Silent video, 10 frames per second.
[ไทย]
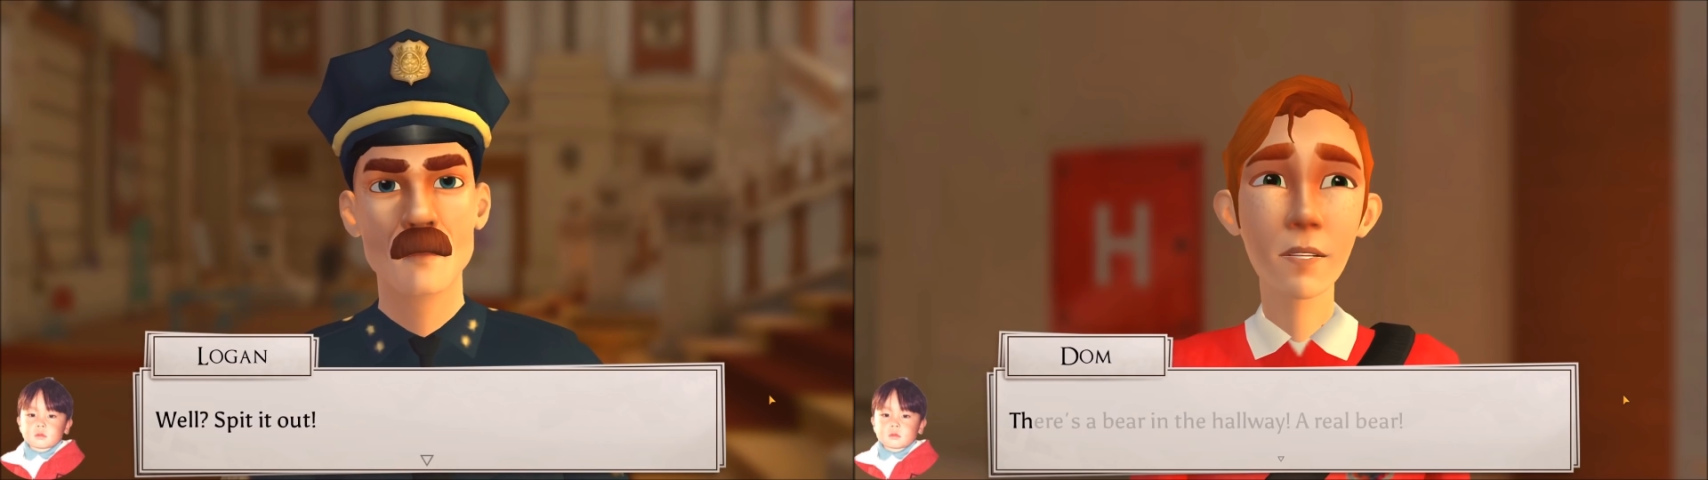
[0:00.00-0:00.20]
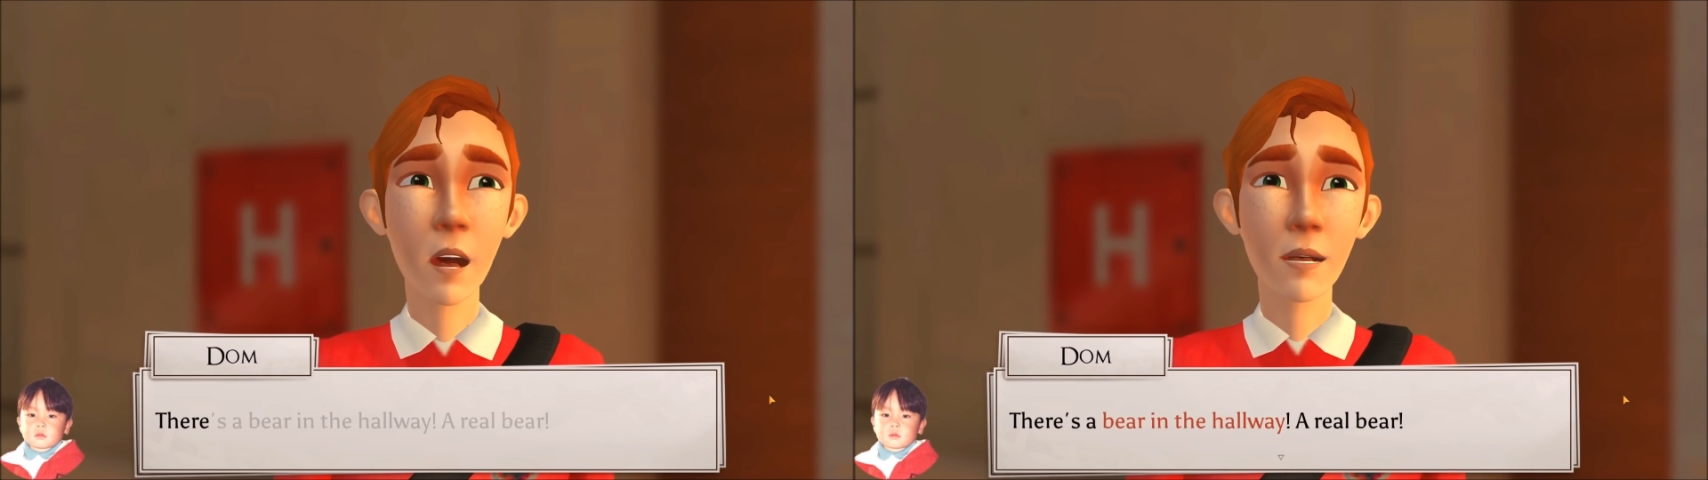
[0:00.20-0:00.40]
อ
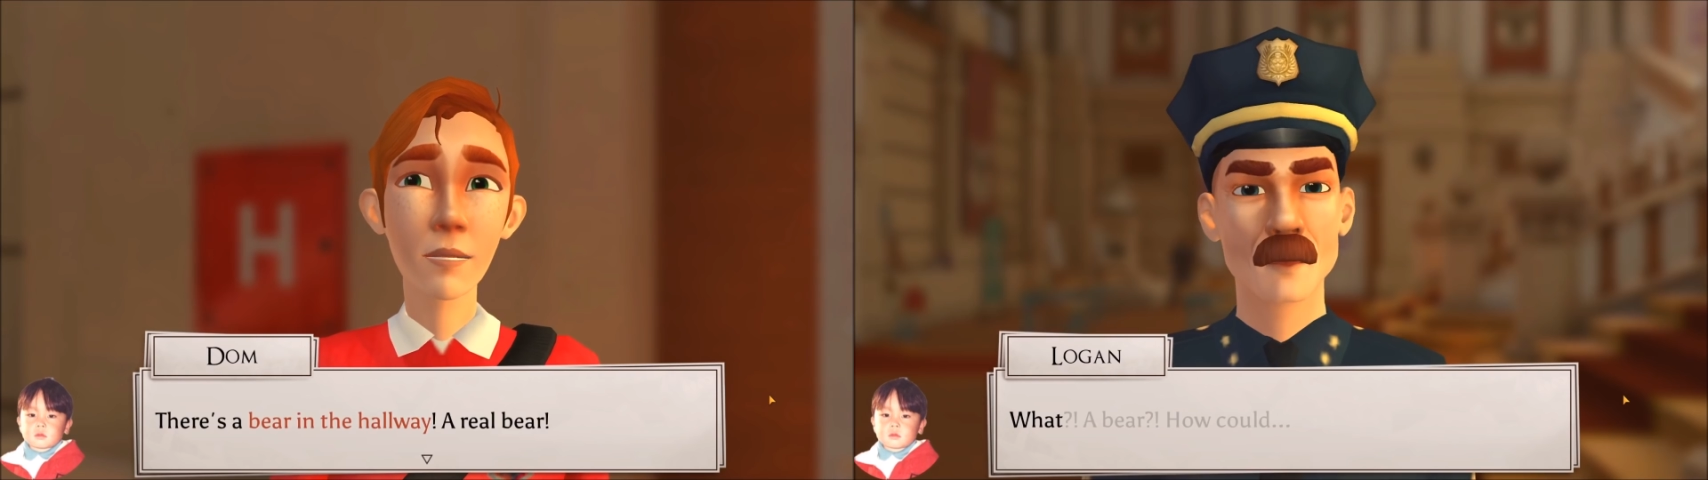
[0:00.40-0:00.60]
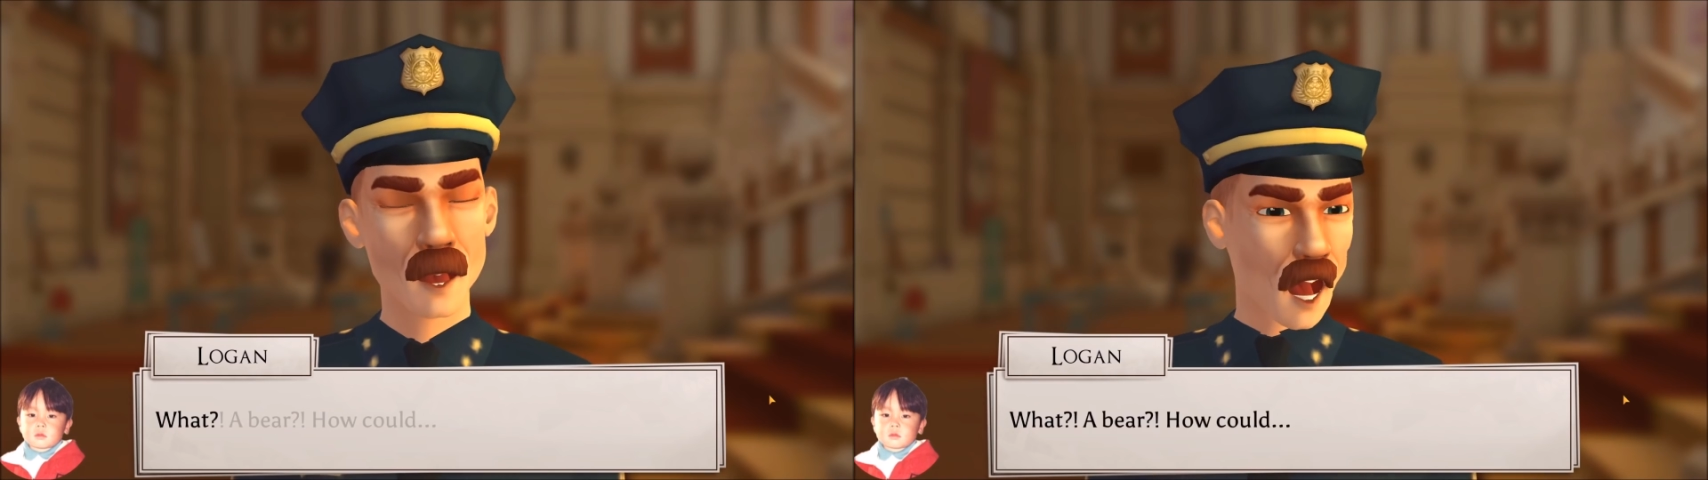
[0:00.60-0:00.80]
กมาครับ